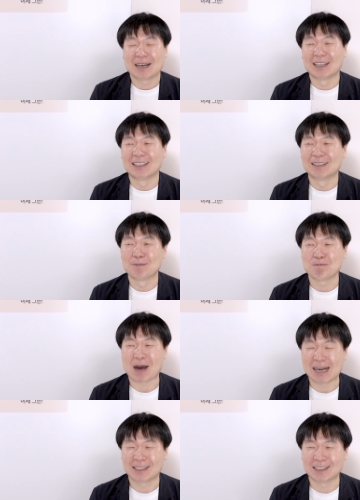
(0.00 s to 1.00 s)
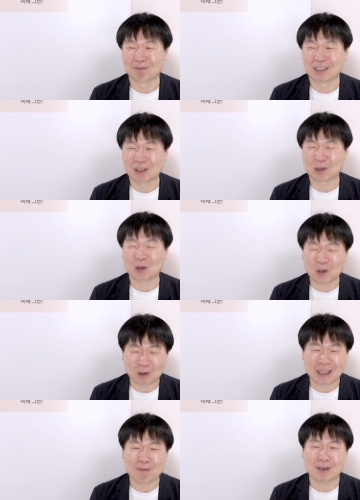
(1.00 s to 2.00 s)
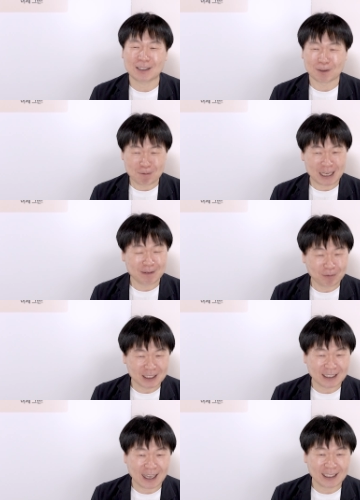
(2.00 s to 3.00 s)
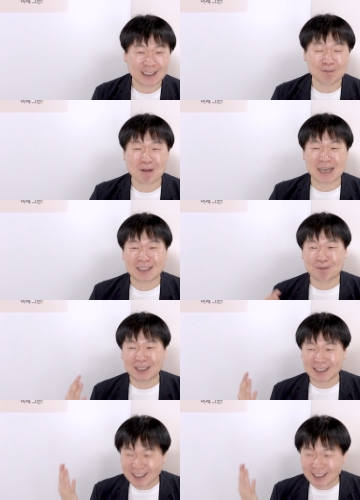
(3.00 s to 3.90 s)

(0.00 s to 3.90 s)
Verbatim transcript: 어, 말씀 그리고 소통 때문에 정말 힘들다 이런 말씀을